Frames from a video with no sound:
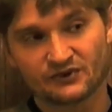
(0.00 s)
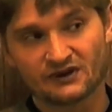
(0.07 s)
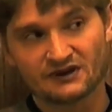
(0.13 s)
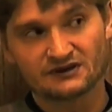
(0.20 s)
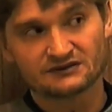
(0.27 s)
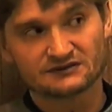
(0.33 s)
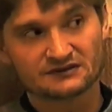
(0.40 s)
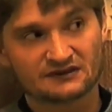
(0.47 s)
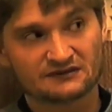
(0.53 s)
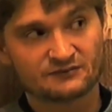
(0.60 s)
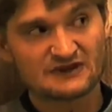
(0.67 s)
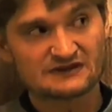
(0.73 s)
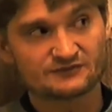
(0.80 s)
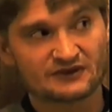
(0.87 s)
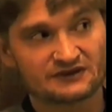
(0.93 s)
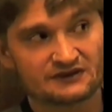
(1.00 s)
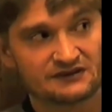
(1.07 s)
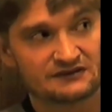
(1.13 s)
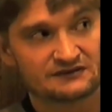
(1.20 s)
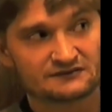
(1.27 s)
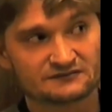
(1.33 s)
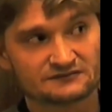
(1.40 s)
остался пребывать в
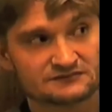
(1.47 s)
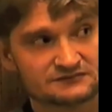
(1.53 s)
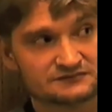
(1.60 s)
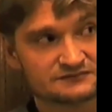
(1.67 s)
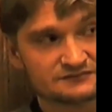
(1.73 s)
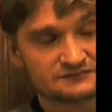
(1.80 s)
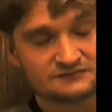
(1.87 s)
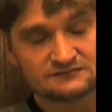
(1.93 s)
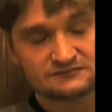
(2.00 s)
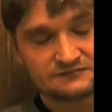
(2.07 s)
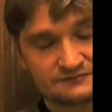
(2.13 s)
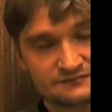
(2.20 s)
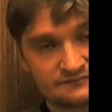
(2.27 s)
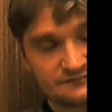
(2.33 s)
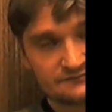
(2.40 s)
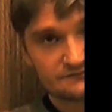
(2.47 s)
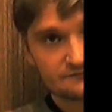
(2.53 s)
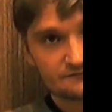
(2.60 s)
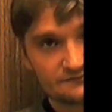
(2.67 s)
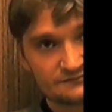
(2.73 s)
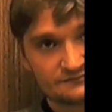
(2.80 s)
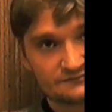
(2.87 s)
монастыре Карелии – по
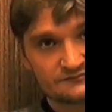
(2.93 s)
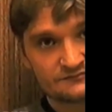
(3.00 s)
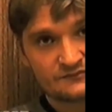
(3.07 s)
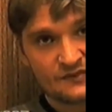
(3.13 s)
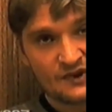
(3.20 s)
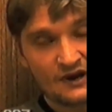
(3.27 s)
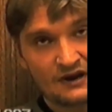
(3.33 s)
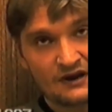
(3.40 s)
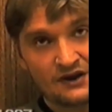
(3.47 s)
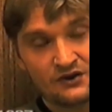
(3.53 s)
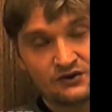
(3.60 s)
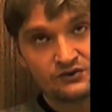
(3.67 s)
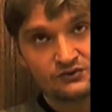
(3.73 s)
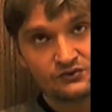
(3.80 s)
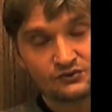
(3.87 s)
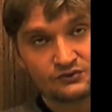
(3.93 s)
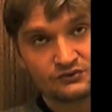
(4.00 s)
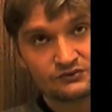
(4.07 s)
этому поводу, конечно же,